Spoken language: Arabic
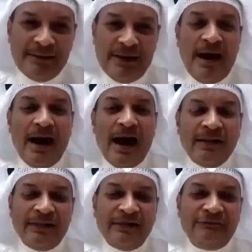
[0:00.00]

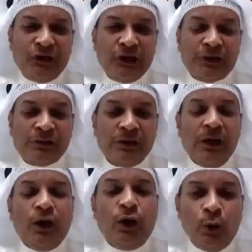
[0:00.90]
هذا الفكر
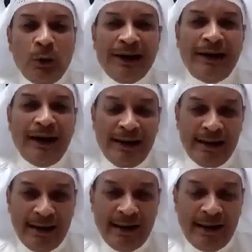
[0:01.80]
هو
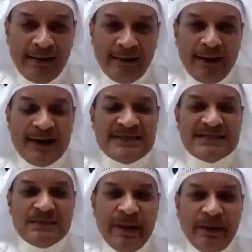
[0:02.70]
الان
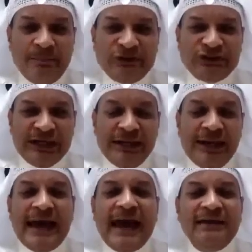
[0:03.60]
اصبح بشكل
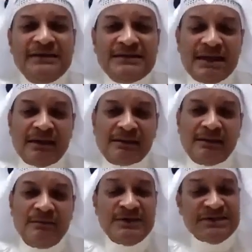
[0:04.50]
ايسر
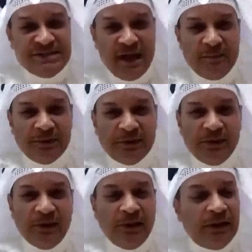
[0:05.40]
من السابق
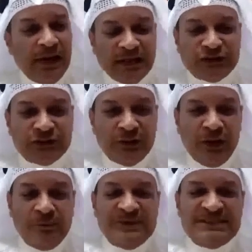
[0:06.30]
ليش
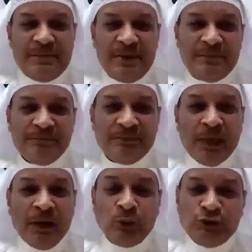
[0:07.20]
آه، بسبب
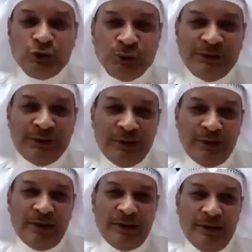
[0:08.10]
وجود
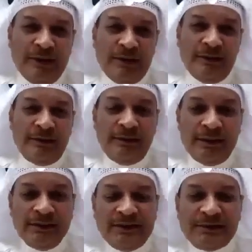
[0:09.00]
آه،
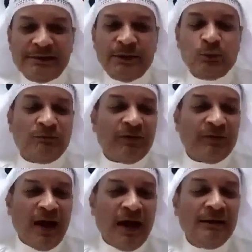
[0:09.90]
الانترنت
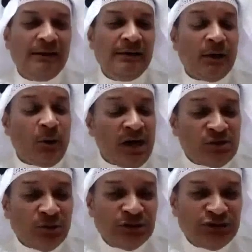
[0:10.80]
وفضاء
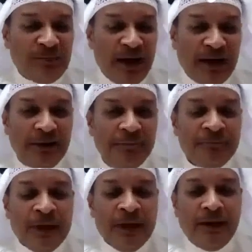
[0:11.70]
التواصل الاجتماعي
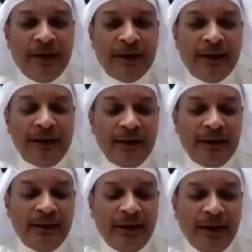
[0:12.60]
آه،
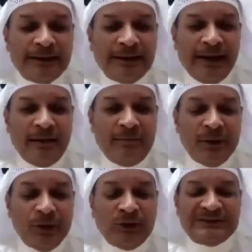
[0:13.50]
خليني اتكلم
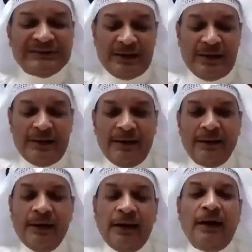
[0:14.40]
بكل صراحه
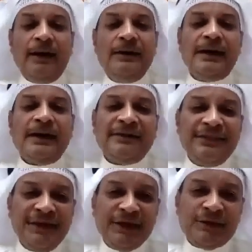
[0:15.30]
ان
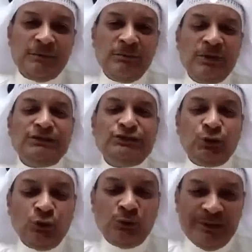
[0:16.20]
كثير من
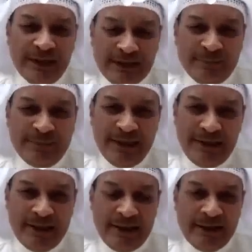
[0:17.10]
الشعوب العربيه
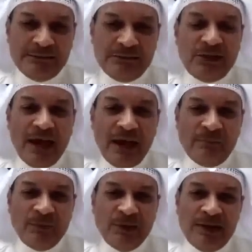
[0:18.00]
الان
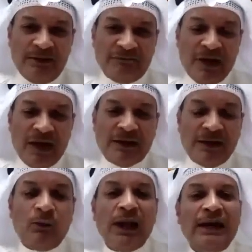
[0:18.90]
تحمل افكارنا
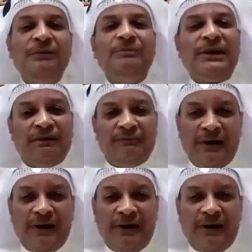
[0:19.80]
ولكن بالخفاء